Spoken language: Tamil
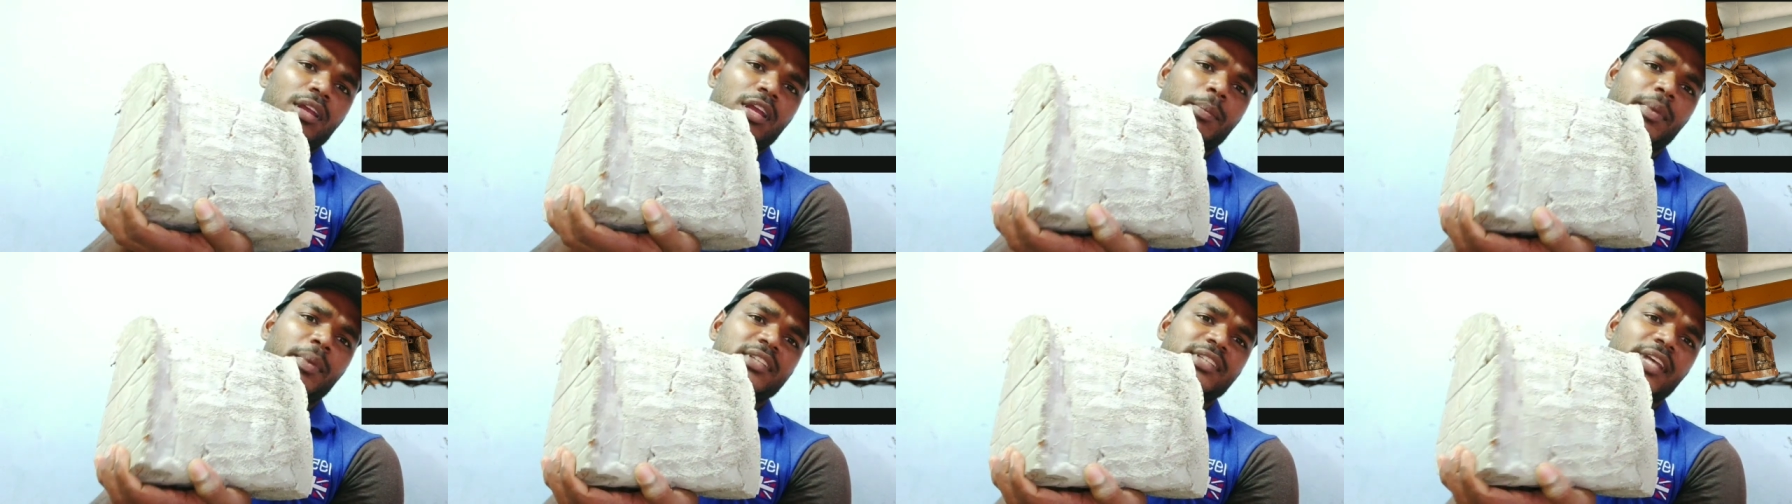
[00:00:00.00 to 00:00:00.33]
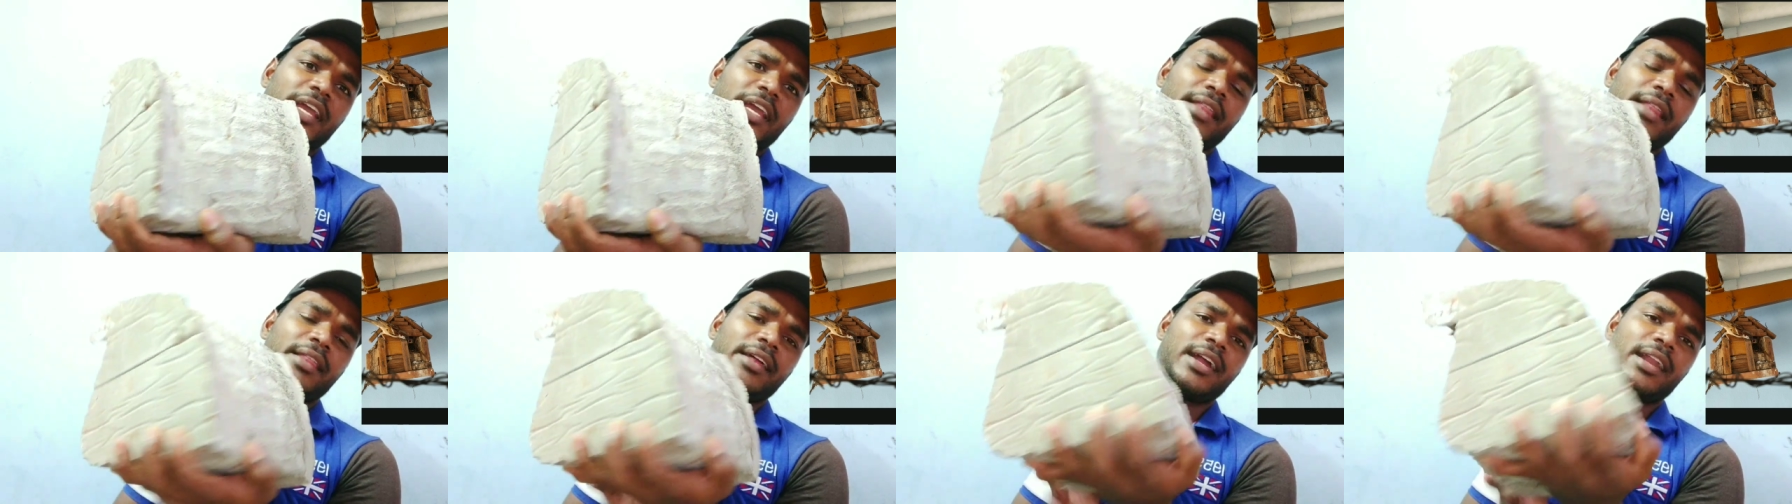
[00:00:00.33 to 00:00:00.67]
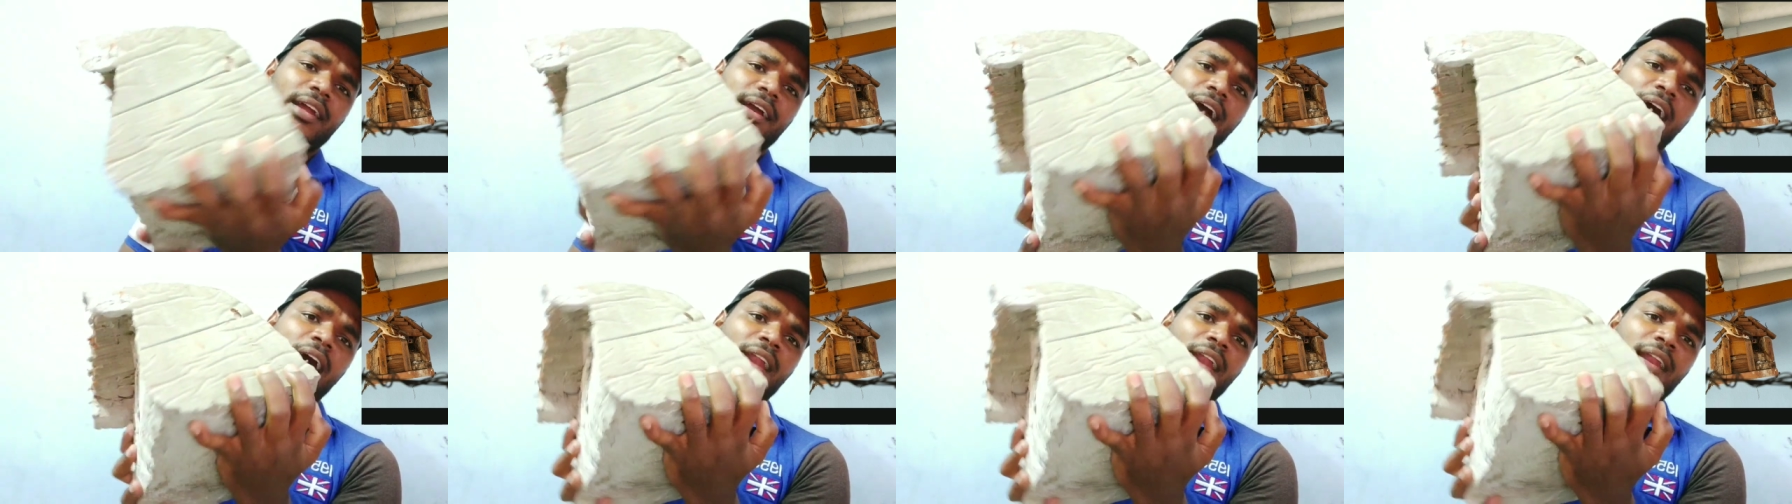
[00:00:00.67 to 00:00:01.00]
இப்படி
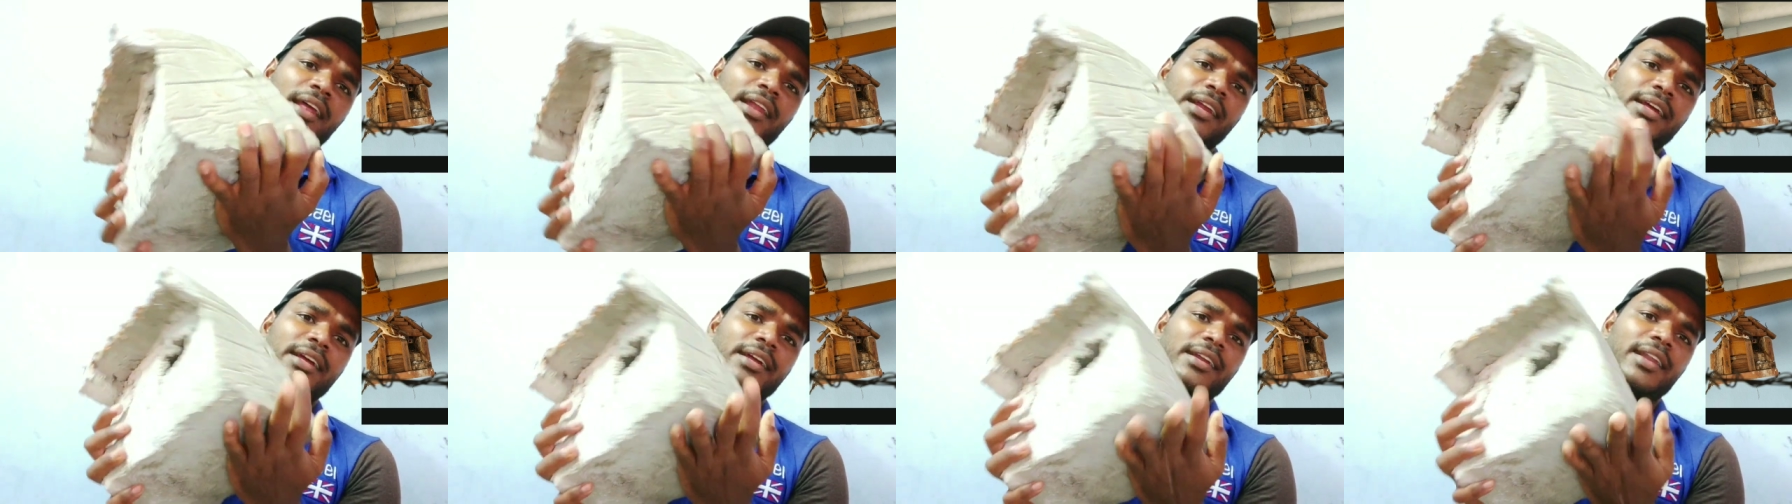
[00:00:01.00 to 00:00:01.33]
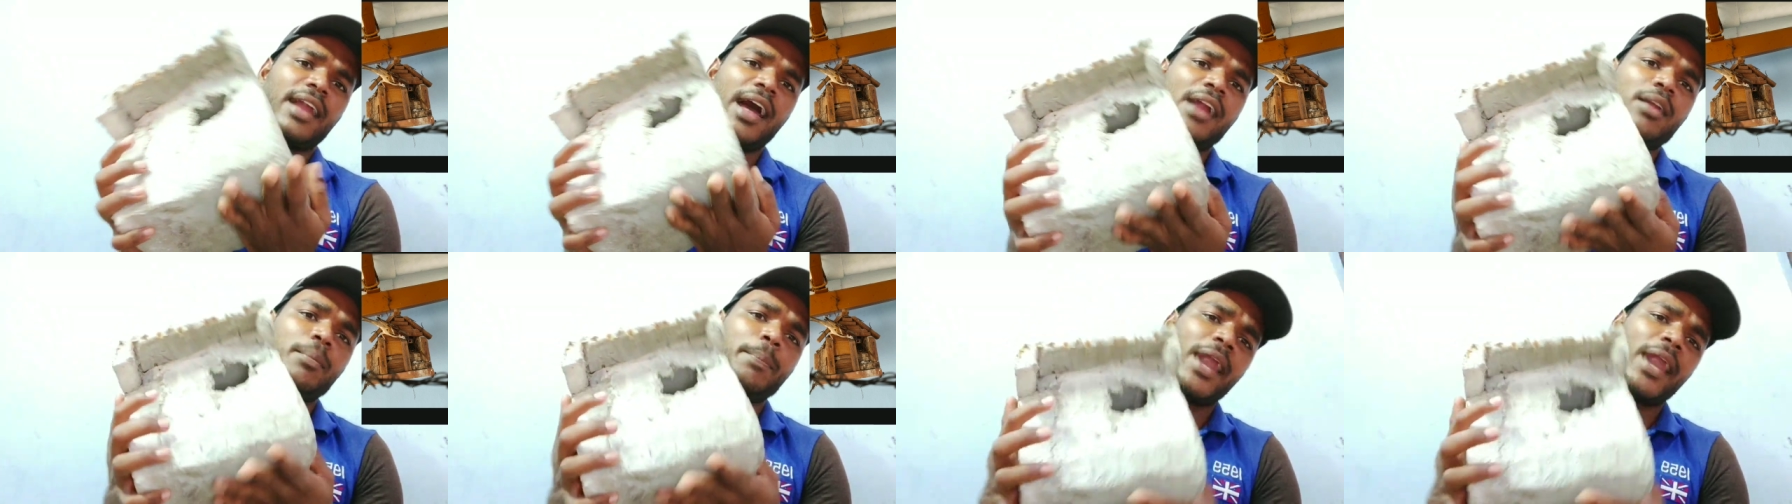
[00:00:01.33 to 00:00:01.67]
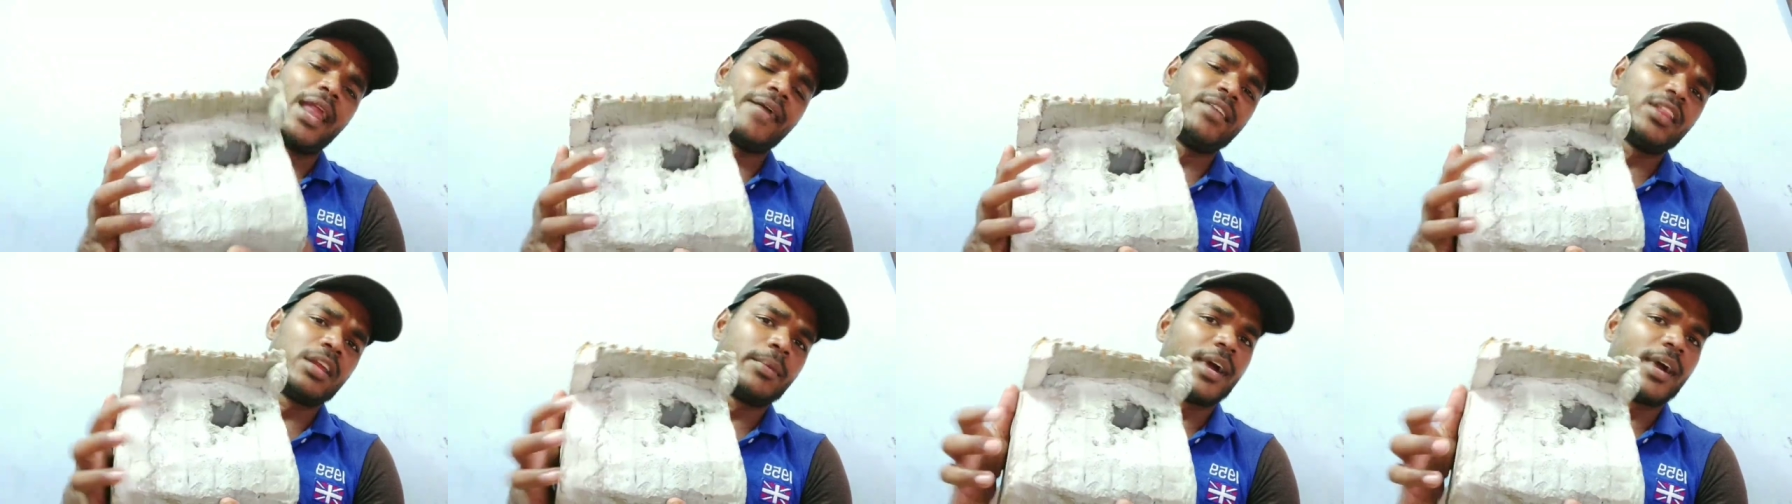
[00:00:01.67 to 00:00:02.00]
செய்கிறதுக்கான காரணம் இருக்குது நானும்
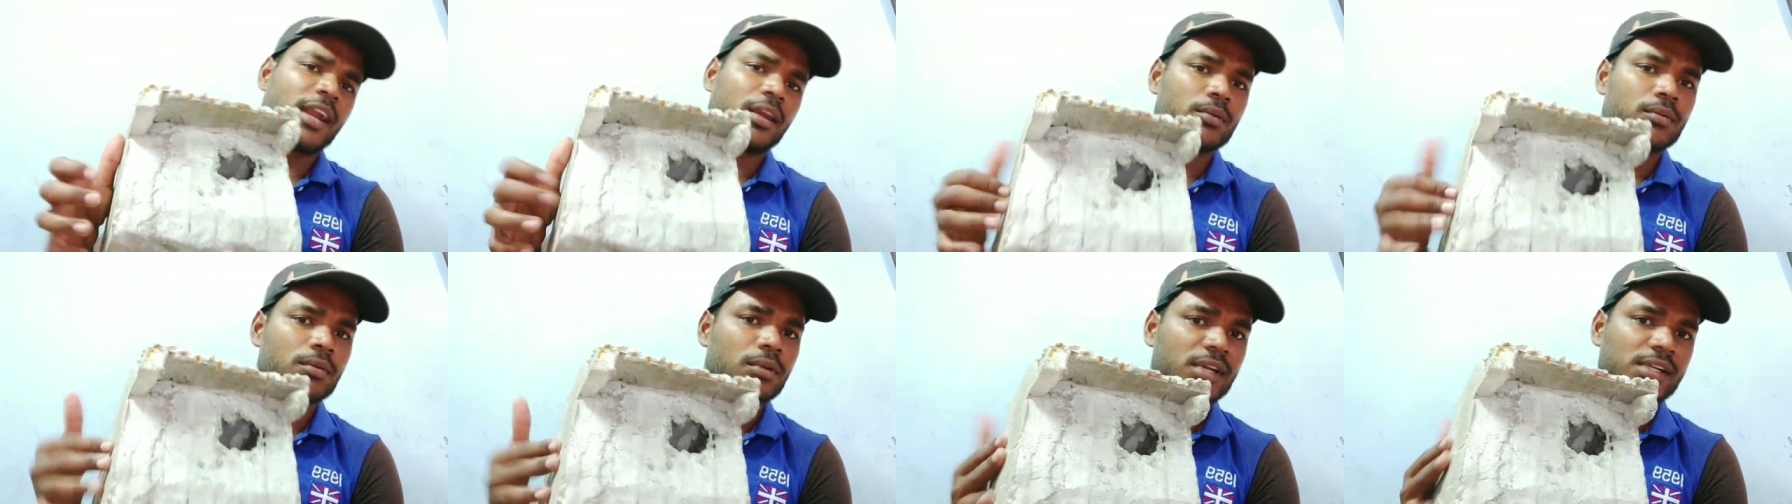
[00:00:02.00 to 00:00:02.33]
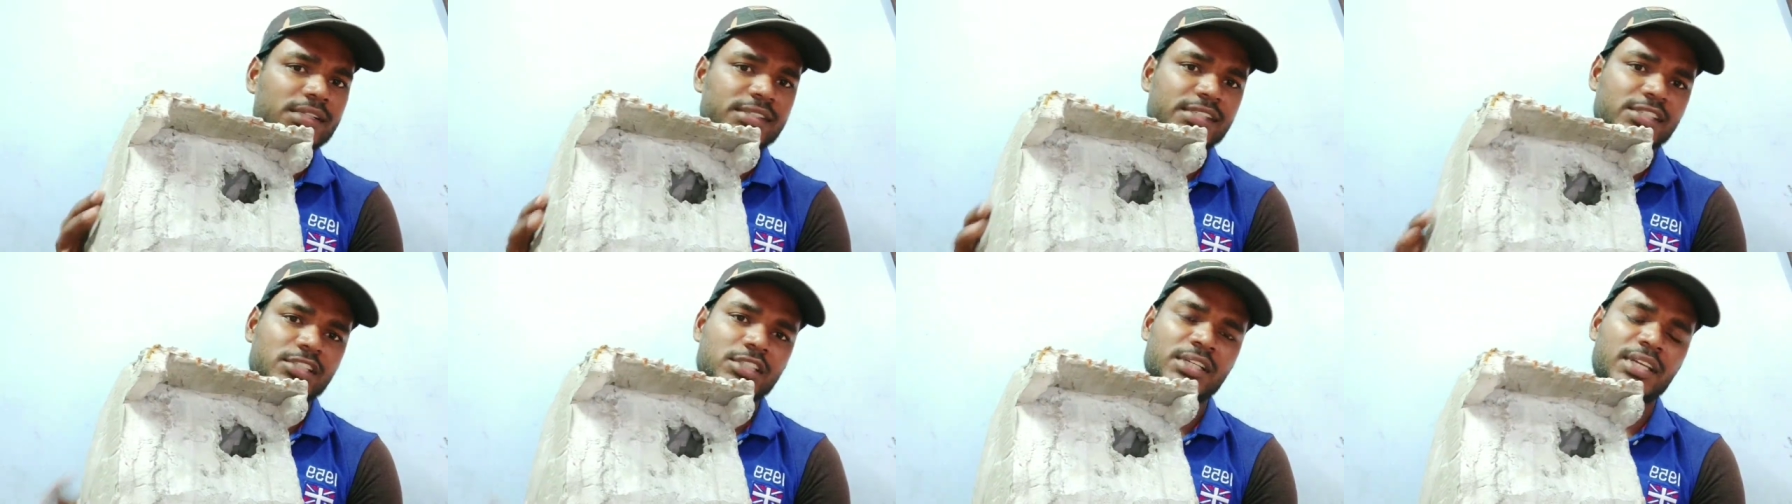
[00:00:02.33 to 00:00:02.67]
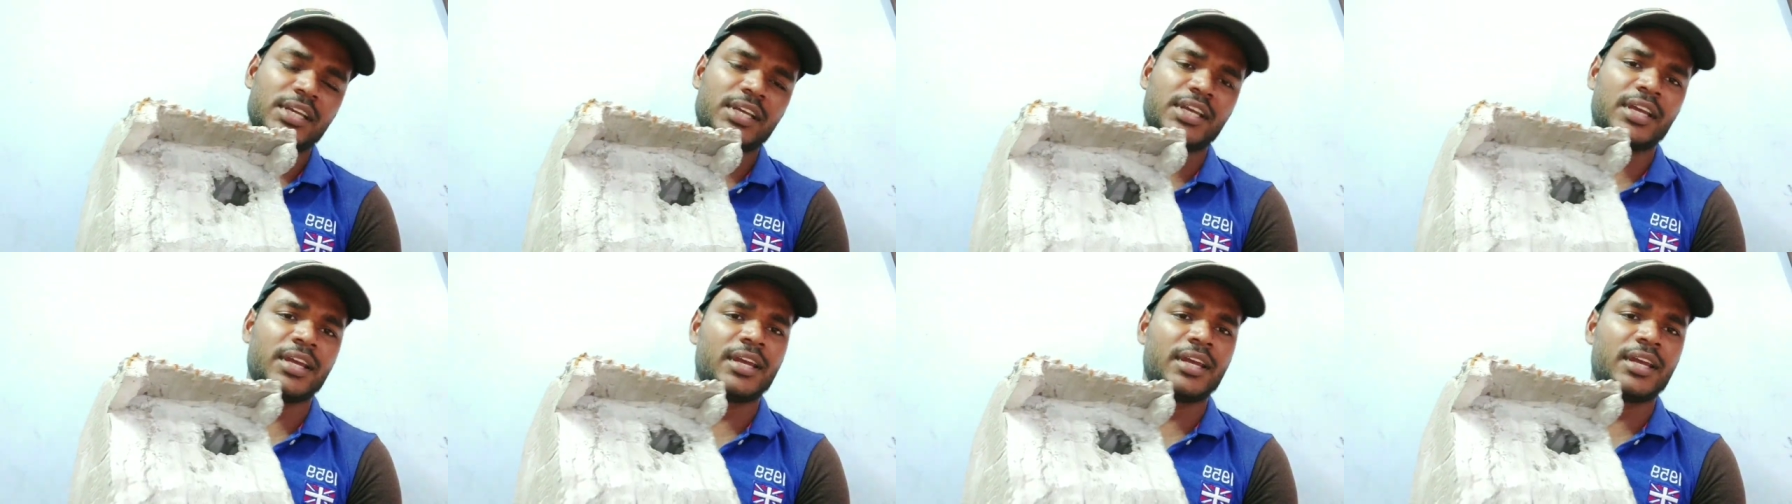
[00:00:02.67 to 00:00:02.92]
பலவிதமான கூடுகள் செஞ்சு